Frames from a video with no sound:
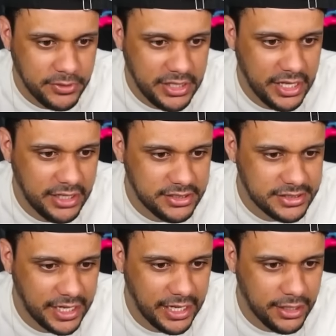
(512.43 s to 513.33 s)
e ele
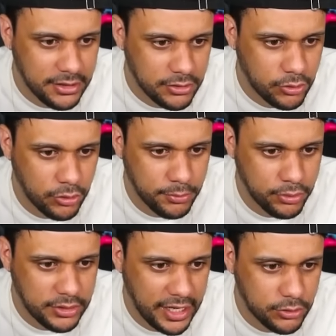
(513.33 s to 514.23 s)
está com um
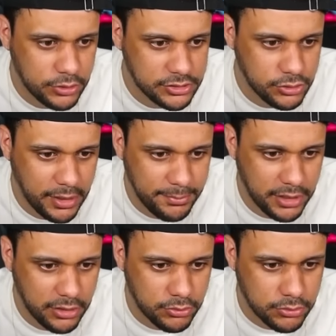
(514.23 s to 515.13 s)
boneco do
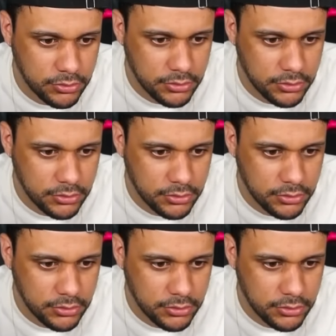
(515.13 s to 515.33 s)
Babão.